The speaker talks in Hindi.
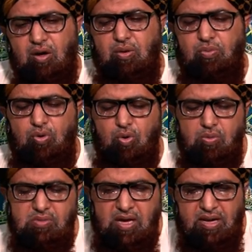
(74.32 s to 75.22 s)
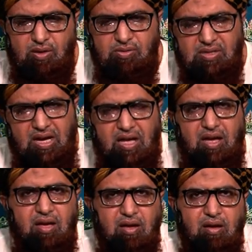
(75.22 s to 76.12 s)
और घूम जाना उसका
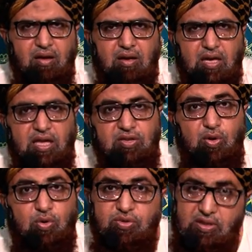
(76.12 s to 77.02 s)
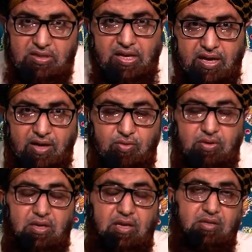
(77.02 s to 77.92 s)
कैसे हो सकता है
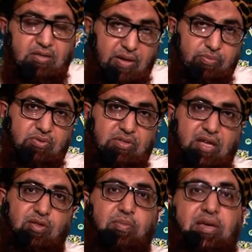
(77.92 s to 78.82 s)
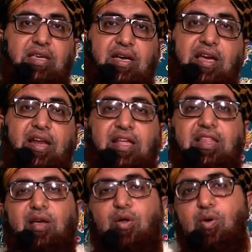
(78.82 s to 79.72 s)
कोई इस तरह पूछ रहा है तो भाई ये करके
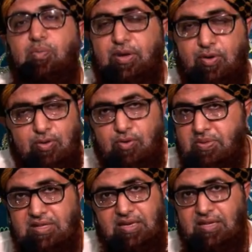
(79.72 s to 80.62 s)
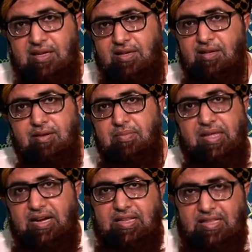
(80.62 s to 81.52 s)
देख लो मेरे को तो पता नहीं
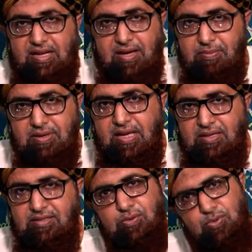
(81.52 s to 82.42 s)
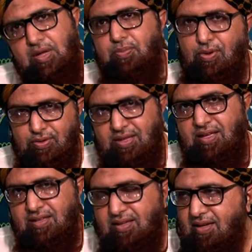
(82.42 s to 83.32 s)
मैंने नहीं देखा अपनी आँख से सुना बहुत है
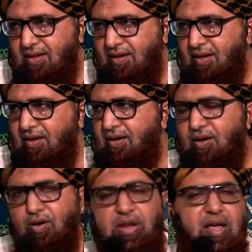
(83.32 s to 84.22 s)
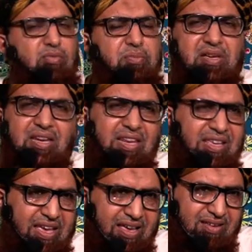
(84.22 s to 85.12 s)
और नामुमकिन
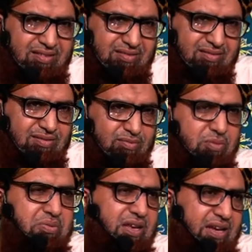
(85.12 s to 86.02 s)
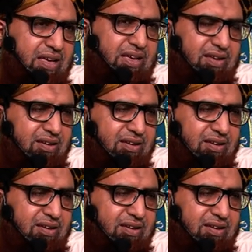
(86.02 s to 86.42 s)
नहीं है मुमकिन है